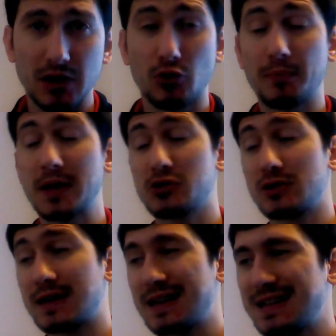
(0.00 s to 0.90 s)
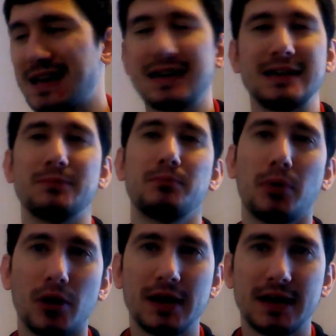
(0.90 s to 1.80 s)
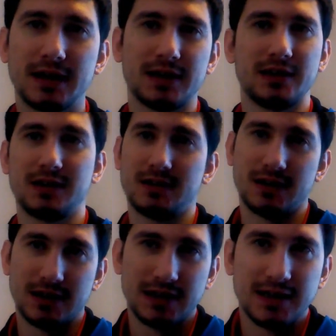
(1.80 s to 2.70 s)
compreso Andrea Agnelli, poi eh,